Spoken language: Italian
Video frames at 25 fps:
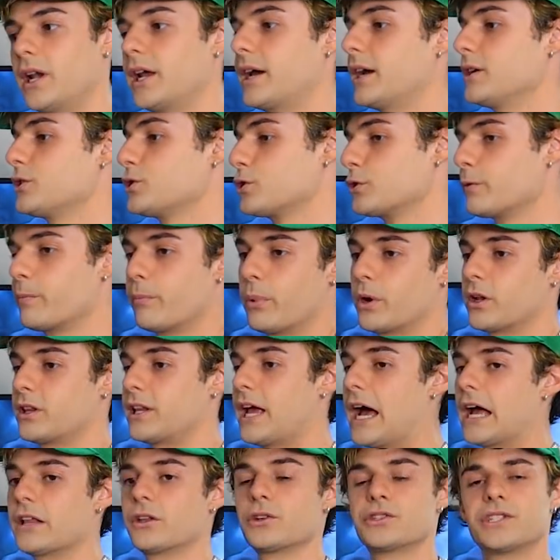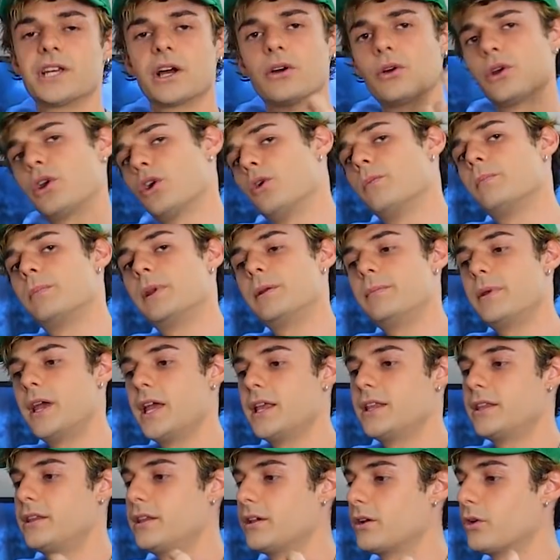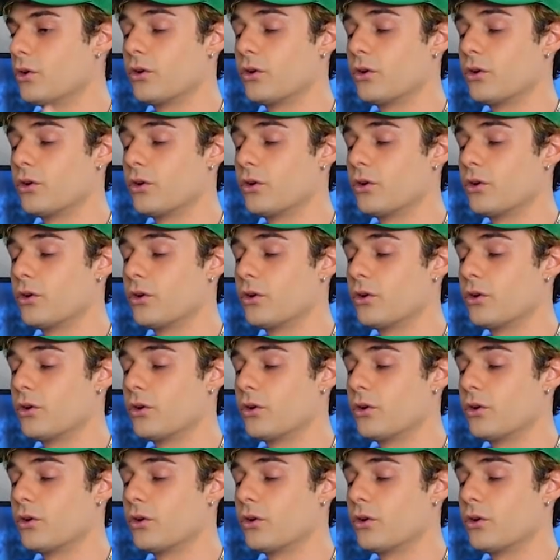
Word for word: quelli che hanno supportato sia con complimenti,